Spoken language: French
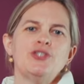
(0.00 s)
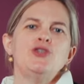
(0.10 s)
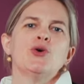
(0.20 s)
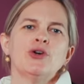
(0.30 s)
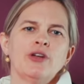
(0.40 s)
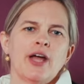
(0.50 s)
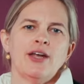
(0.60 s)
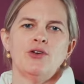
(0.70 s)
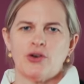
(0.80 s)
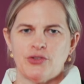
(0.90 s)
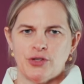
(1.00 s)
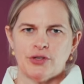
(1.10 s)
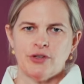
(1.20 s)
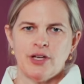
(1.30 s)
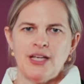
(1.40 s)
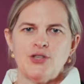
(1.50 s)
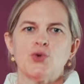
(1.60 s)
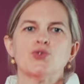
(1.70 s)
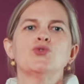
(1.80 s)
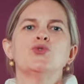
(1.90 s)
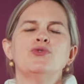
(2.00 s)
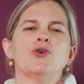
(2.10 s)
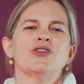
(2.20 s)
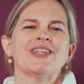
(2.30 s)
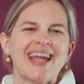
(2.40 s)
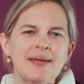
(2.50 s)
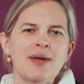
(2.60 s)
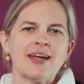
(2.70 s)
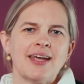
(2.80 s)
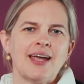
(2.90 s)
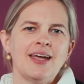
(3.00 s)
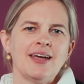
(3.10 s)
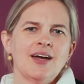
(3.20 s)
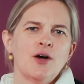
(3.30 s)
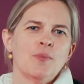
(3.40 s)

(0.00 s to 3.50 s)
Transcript: diurne et nocturne y sont souvent très marqués